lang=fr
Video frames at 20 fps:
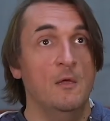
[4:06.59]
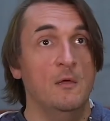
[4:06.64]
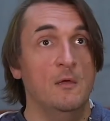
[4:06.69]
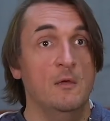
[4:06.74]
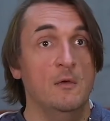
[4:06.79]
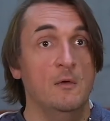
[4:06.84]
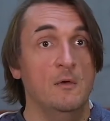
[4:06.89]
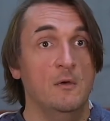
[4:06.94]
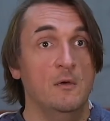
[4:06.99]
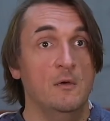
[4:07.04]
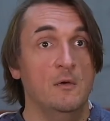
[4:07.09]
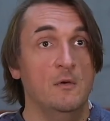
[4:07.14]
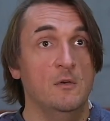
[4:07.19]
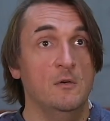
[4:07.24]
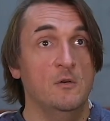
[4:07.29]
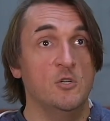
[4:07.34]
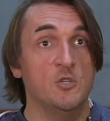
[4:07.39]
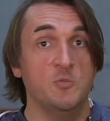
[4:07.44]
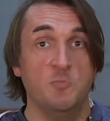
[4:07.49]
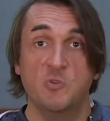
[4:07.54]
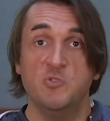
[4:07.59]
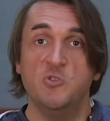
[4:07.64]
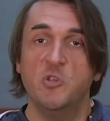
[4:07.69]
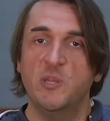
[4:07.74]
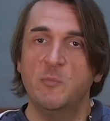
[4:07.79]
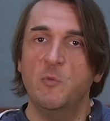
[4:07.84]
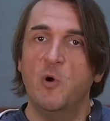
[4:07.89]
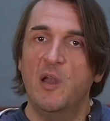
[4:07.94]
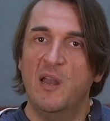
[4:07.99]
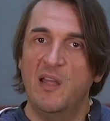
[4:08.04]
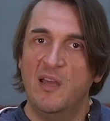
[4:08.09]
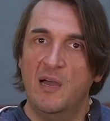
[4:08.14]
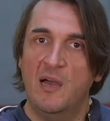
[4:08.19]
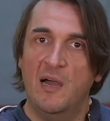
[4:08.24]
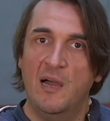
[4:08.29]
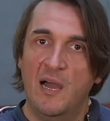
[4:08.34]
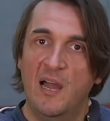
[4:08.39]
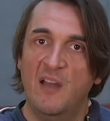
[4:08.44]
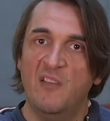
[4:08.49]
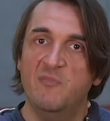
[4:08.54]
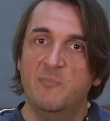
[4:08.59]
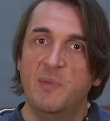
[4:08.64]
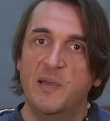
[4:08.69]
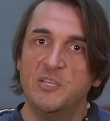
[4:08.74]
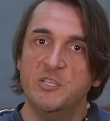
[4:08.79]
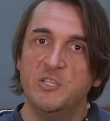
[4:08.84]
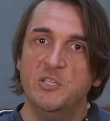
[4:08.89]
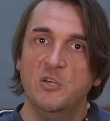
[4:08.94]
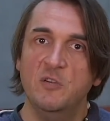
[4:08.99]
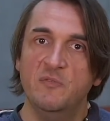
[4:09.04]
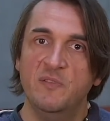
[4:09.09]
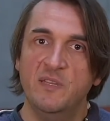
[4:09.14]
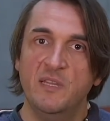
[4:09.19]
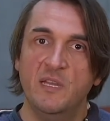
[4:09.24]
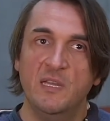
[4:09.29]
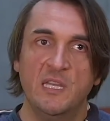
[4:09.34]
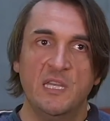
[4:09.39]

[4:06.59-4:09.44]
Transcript: je pense notamment à, Ralph Bakshi en fait hein,